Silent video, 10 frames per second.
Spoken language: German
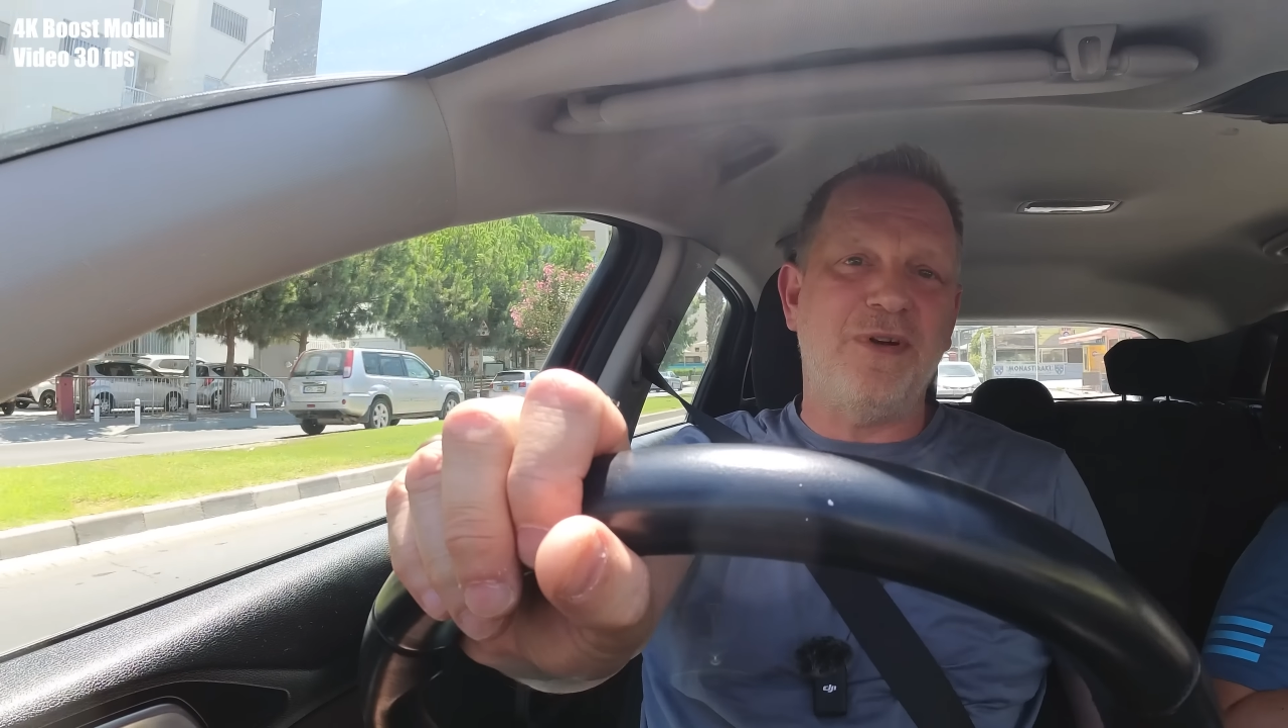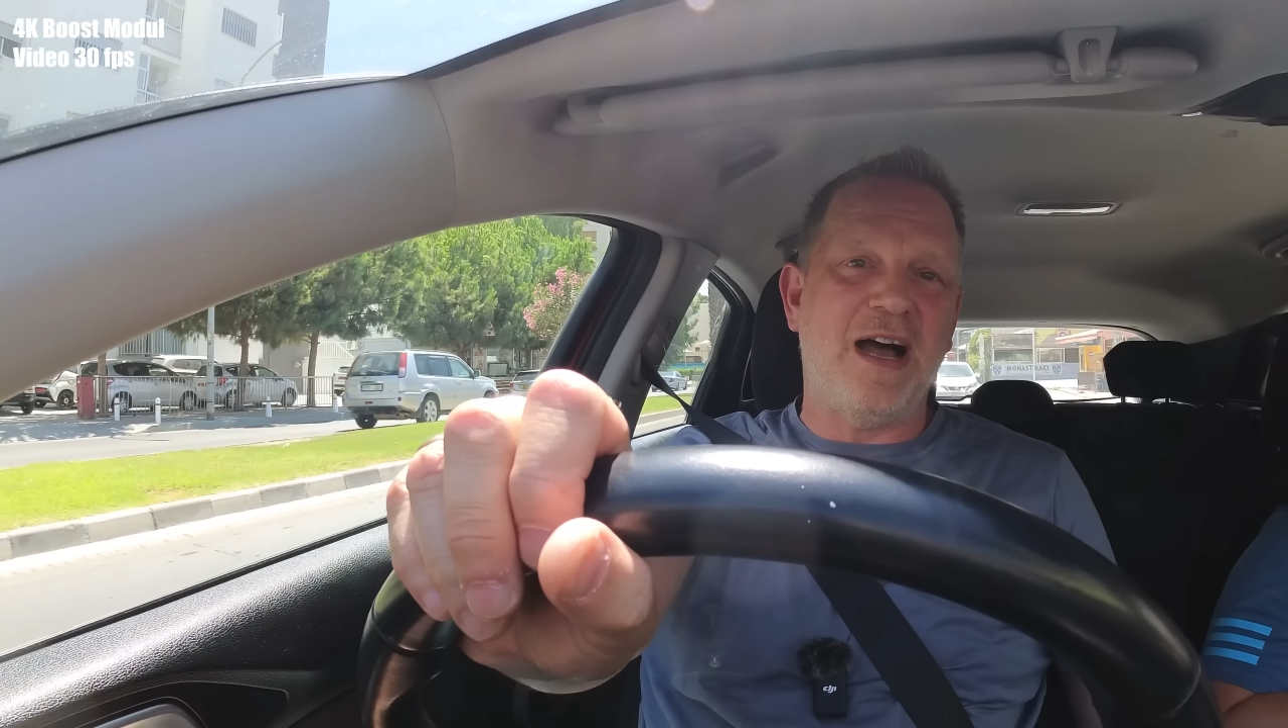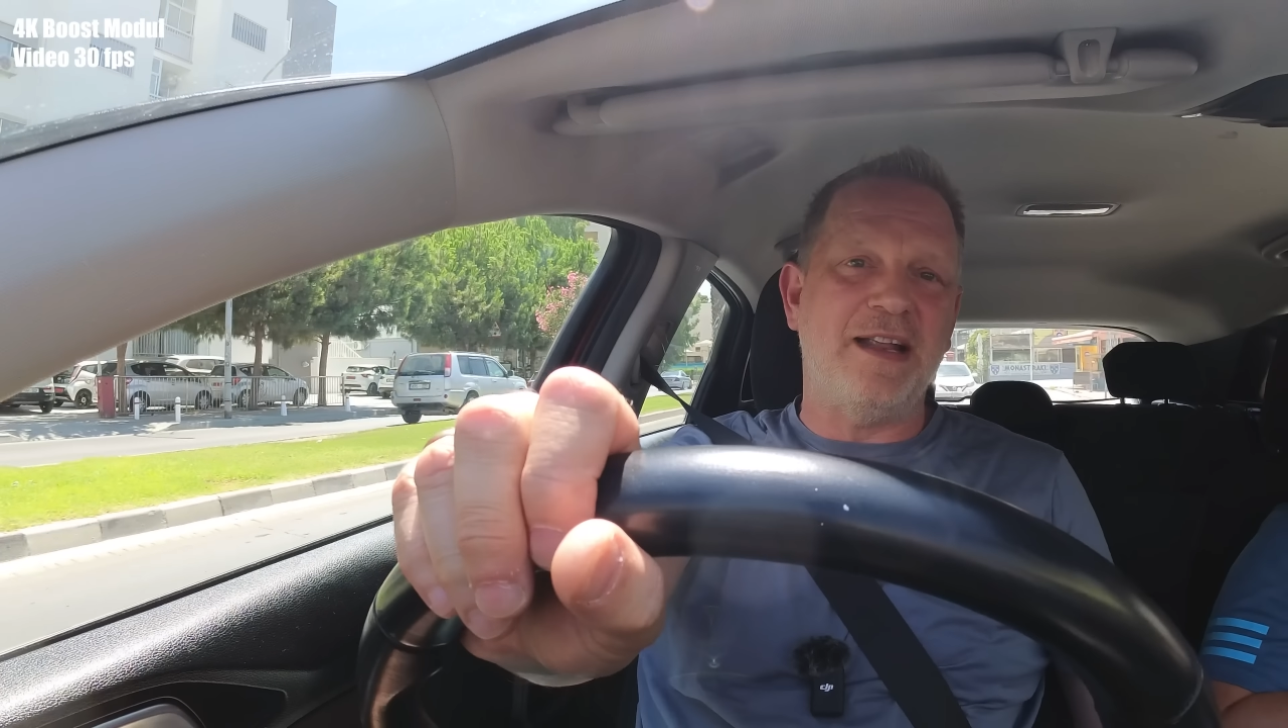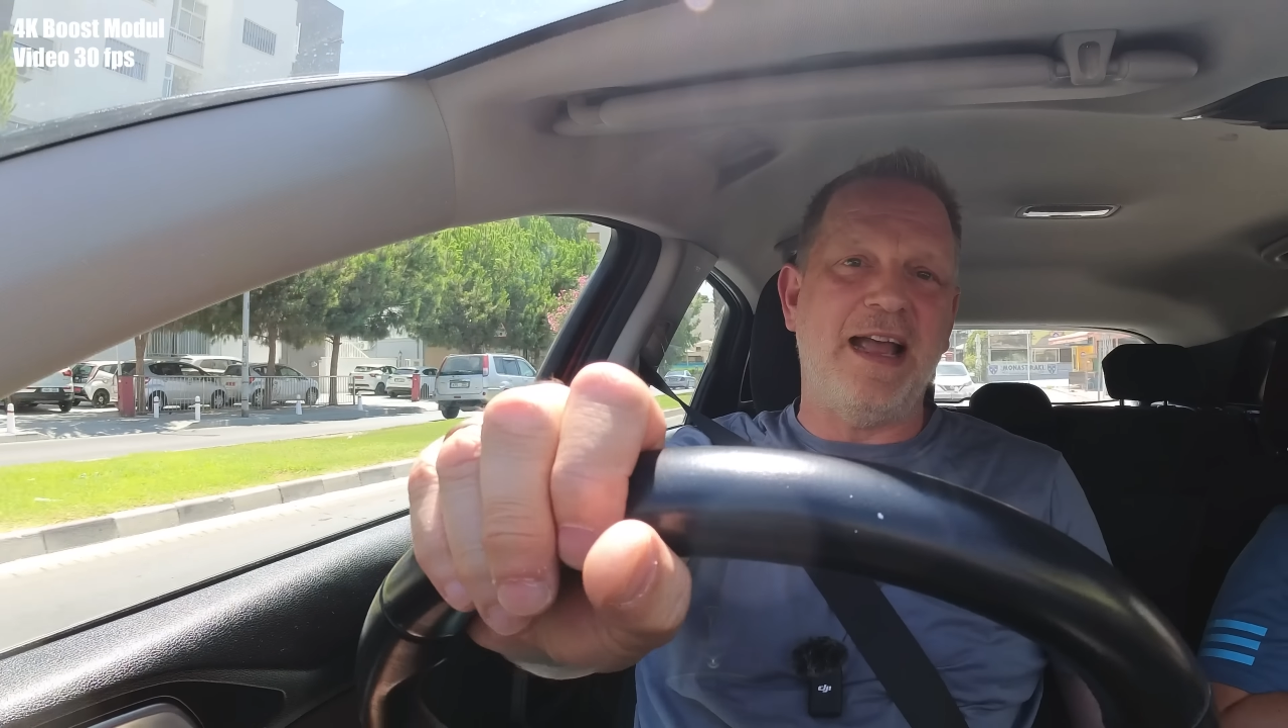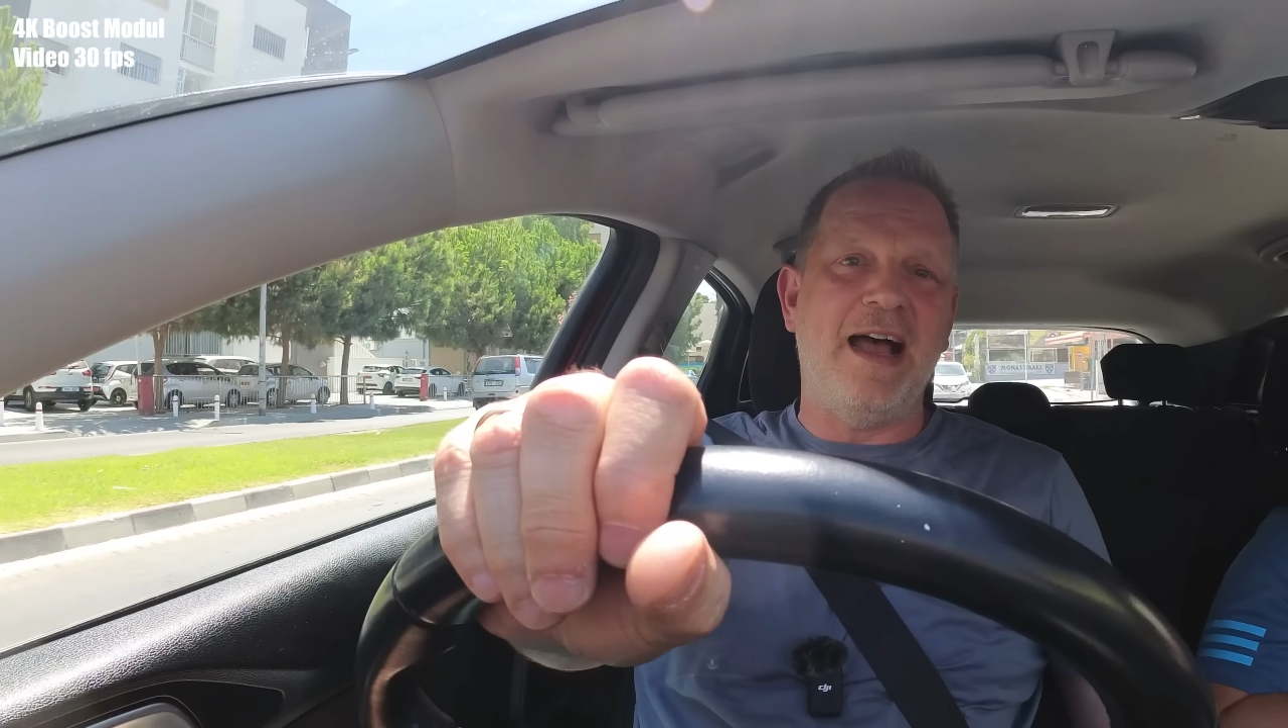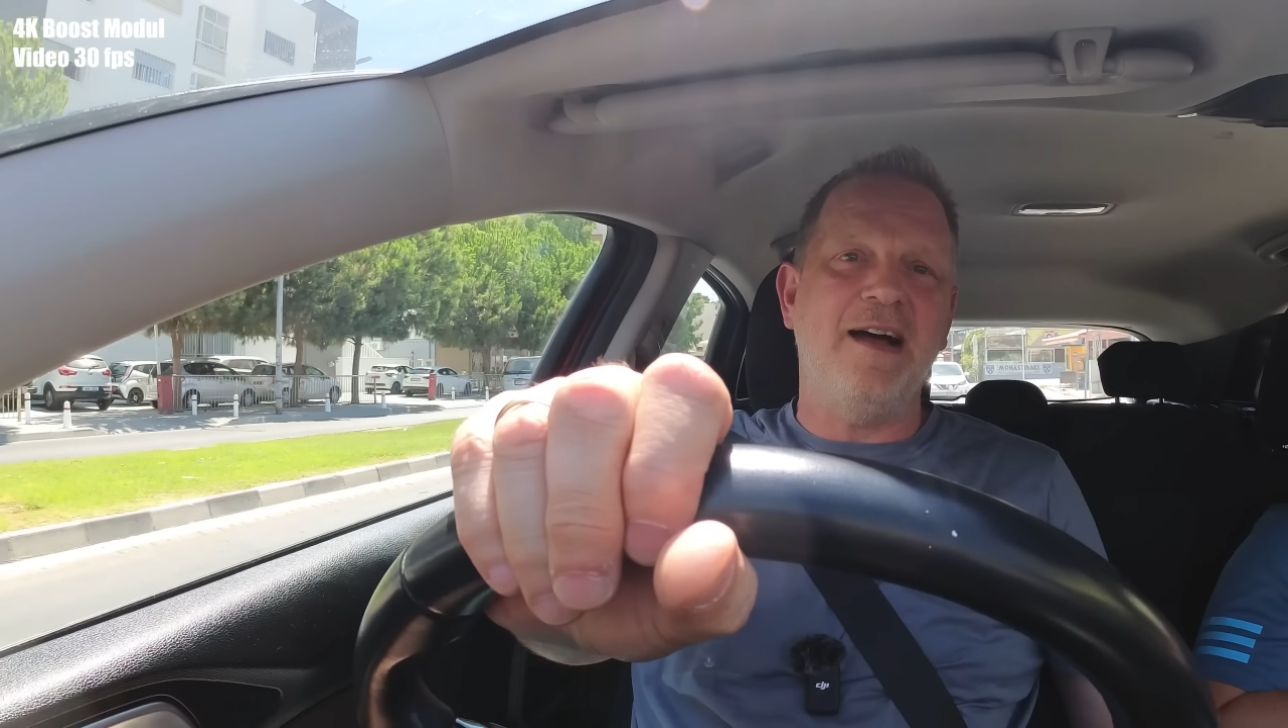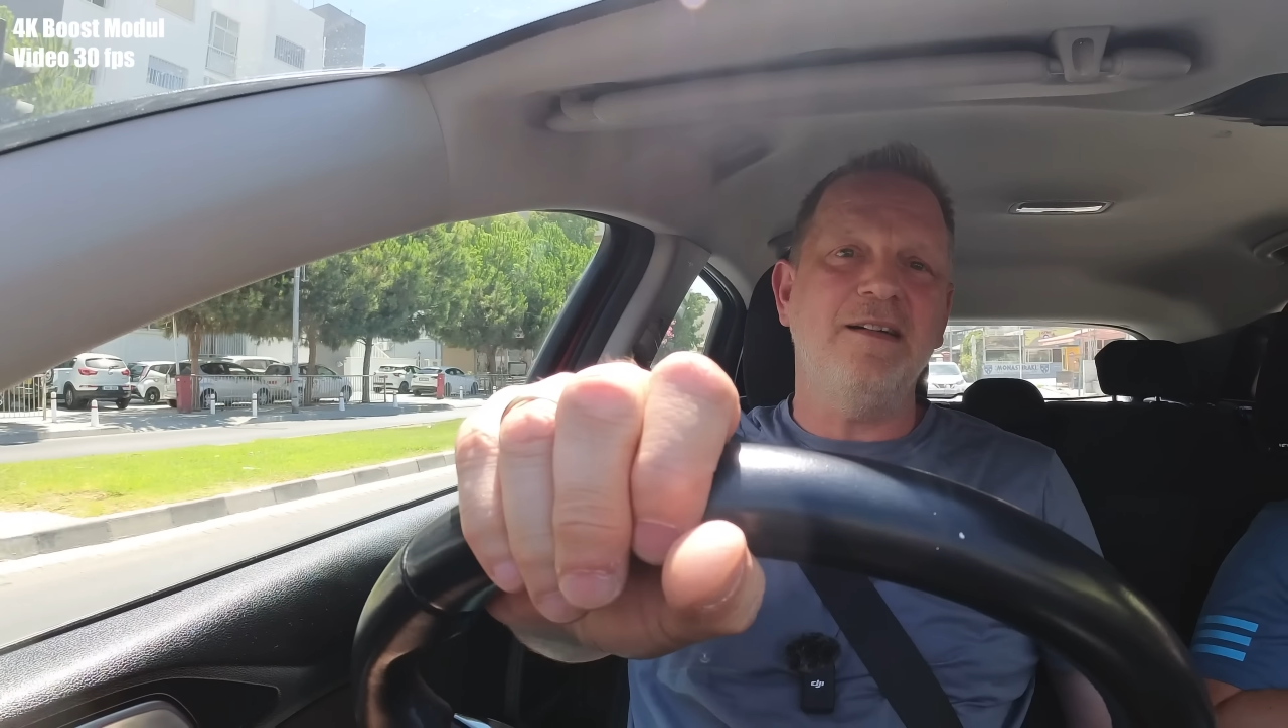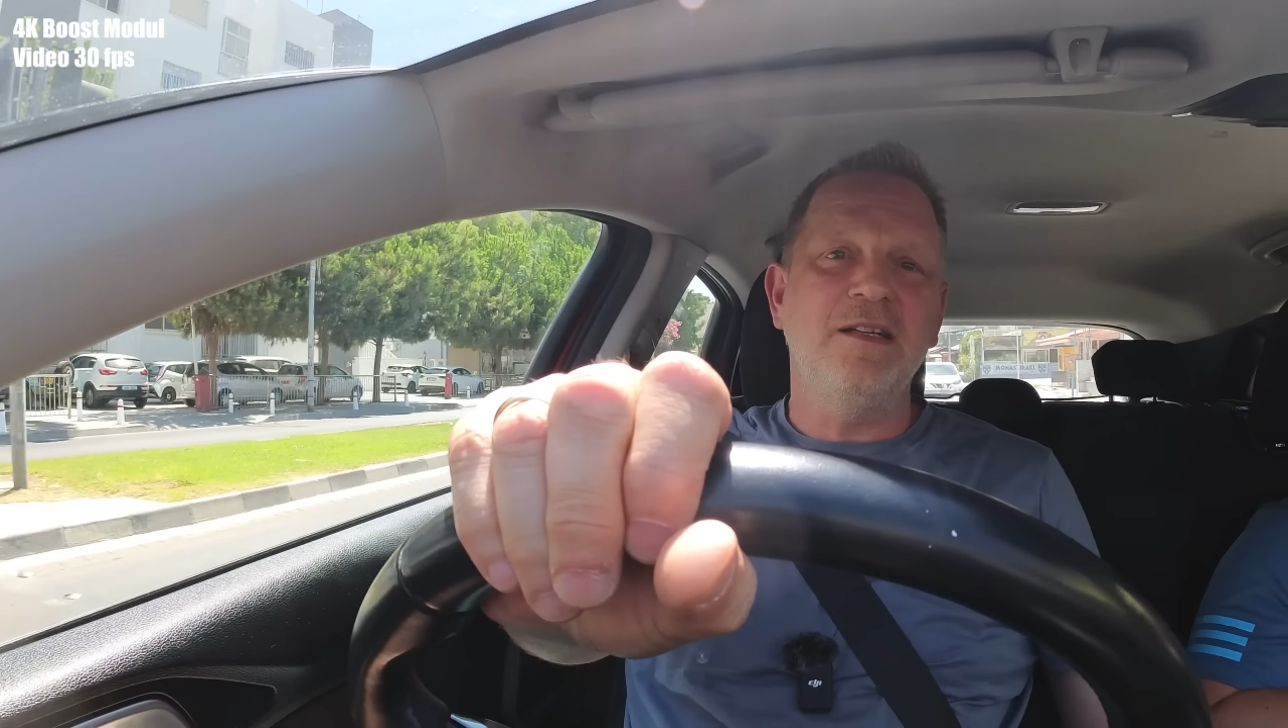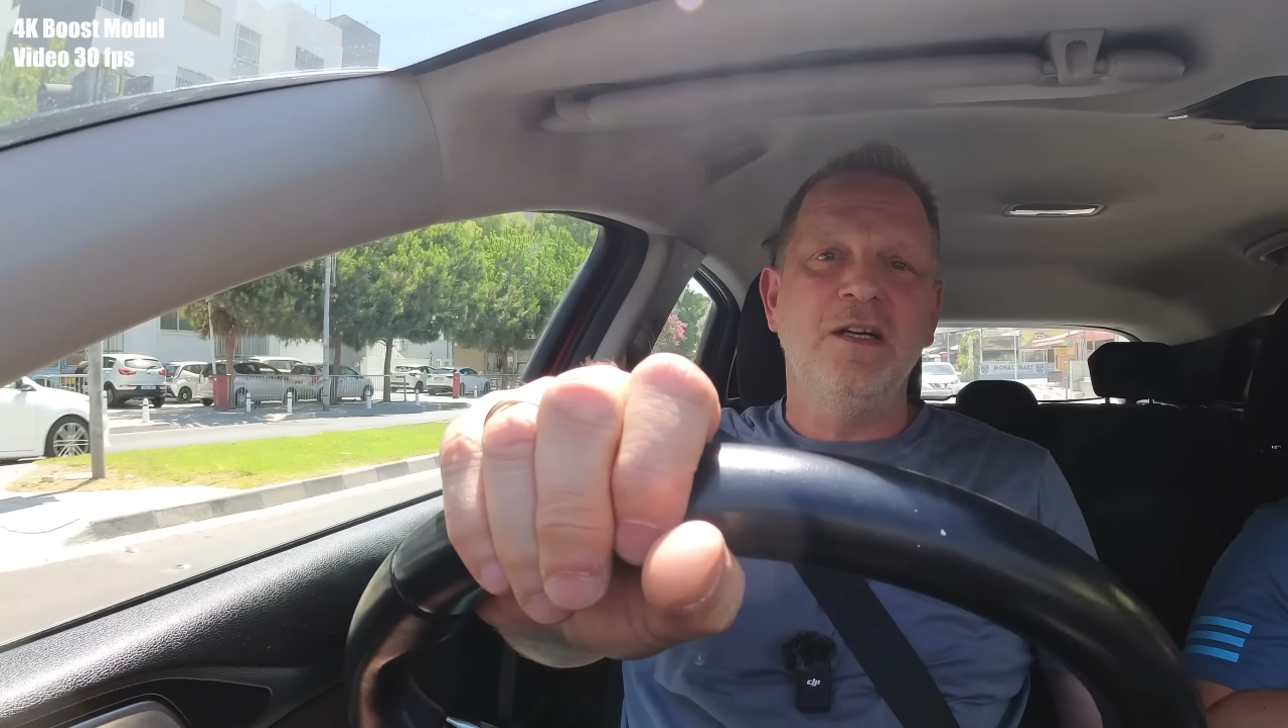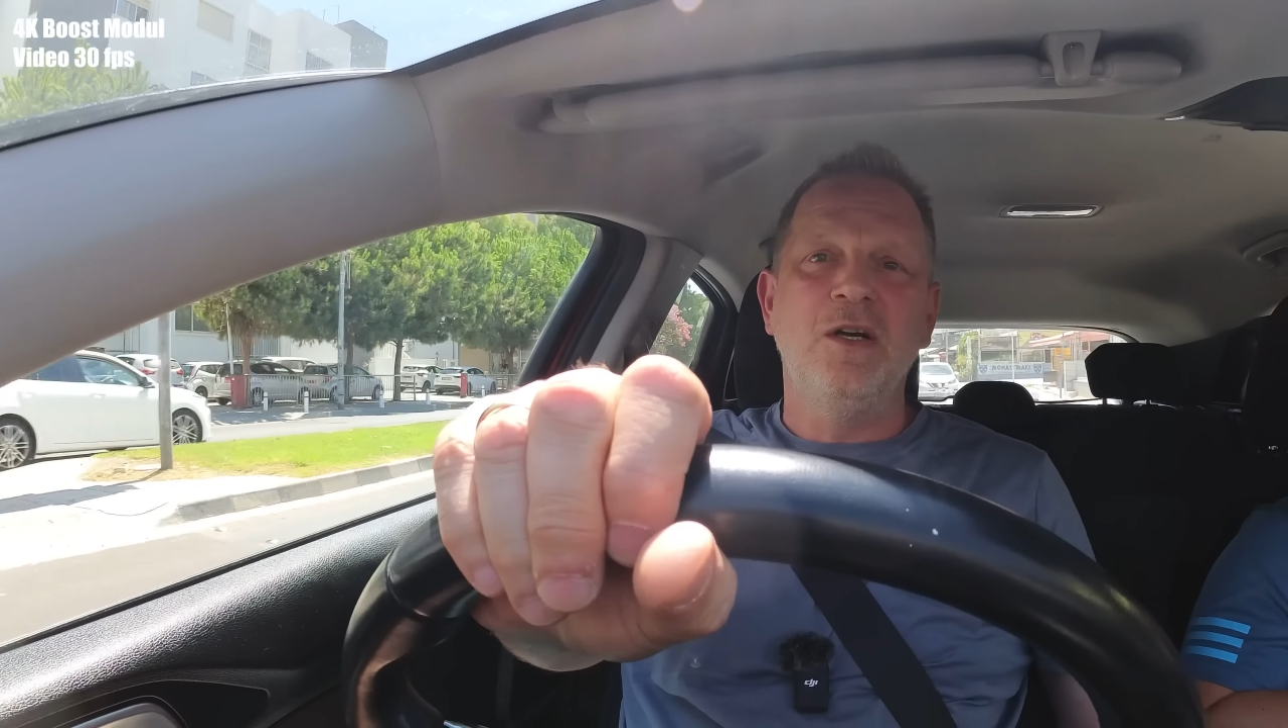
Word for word: HDR.